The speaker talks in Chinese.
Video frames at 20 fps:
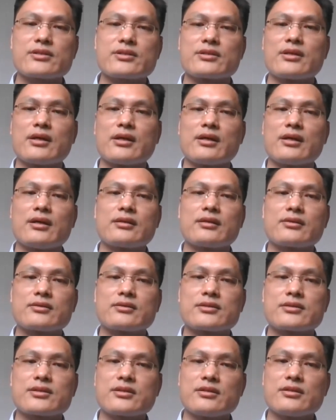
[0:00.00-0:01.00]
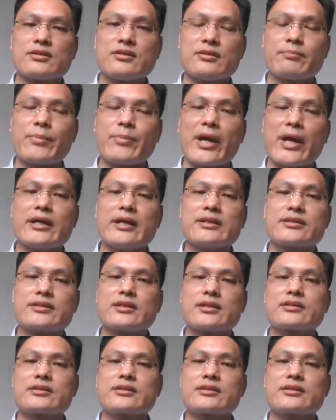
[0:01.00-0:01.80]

等到民主大潮袭来，